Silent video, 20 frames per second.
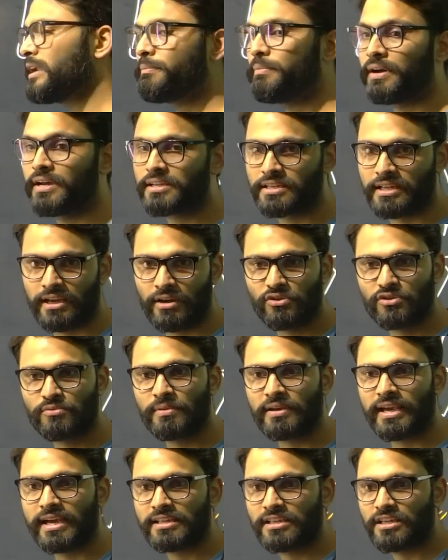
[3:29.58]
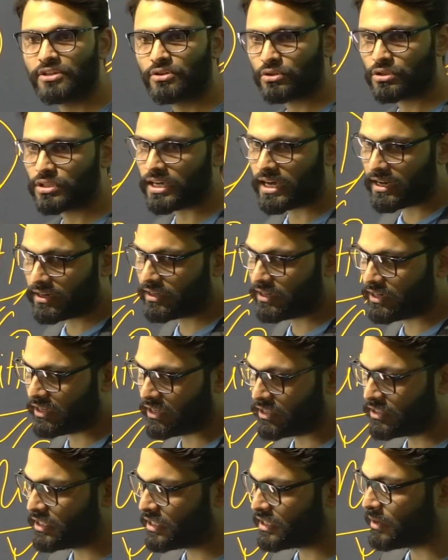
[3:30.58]
पास है उसमें कैसे इसको तैयार करेंगे
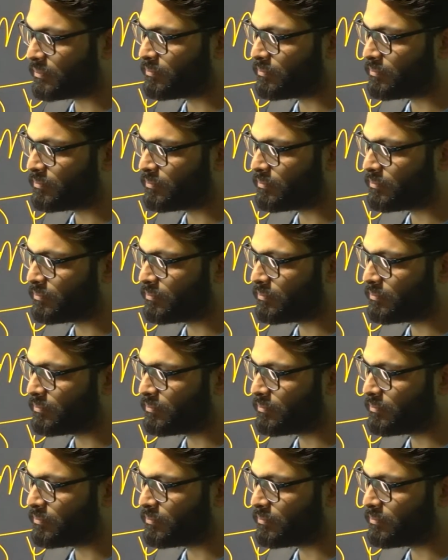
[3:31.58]
देखिए